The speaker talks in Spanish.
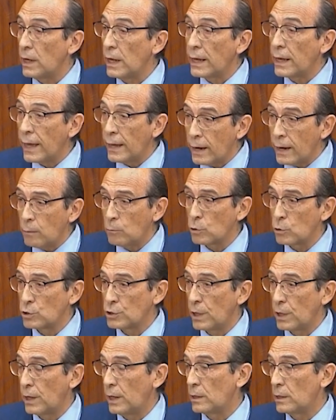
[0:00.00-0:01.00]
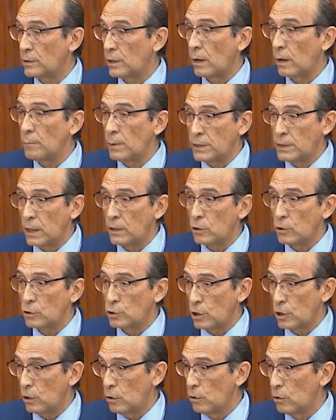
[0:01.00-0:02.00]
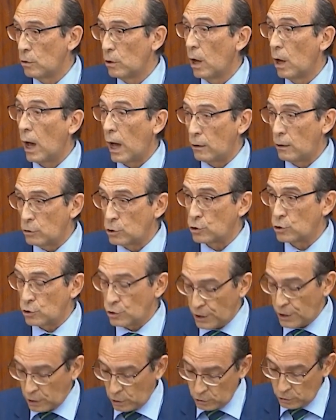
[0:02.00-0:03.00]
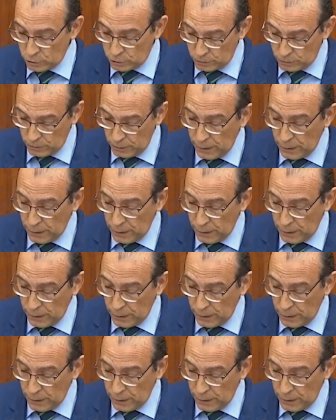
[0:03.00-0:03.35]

Y queremos seguir transmitiéndoselo a nuestros hijos